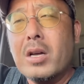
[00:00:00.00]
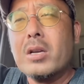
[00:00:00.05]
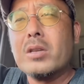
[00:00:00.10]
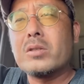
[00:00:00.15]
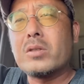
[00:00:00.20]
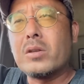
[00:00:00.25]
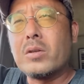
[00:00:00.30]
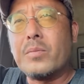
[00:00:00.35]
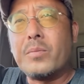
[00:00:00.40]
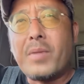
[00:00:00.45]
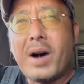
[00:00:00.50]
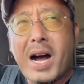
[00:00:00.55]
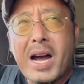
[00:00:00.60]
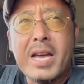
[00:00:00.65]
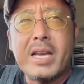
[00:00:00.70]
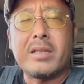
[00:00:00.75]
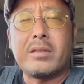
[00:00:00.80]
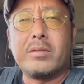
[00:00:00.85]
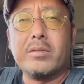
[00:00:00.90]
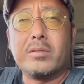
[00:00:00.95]
その
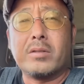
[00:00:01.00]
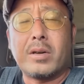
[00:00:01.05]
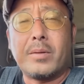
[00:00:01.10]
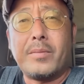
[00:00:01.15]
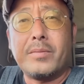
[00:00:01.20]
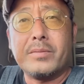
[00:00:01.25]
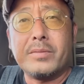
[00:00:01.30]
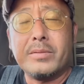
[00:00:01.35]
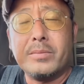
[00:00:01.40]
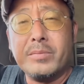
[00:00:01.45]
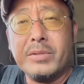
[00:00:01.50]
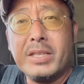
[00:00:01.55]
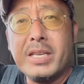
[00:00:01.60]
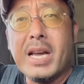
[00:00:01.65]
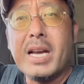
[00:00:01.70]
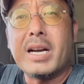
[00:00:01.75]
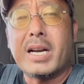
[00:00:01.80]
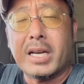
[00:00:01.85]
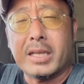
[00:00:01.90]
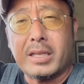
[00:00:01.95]
前っていうのが見
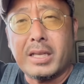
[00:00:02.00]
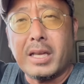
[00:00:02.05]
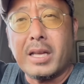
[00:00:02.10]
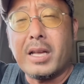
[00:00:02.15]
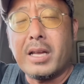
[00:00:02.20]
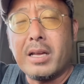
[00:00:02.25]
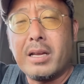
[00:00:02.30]
えんかって。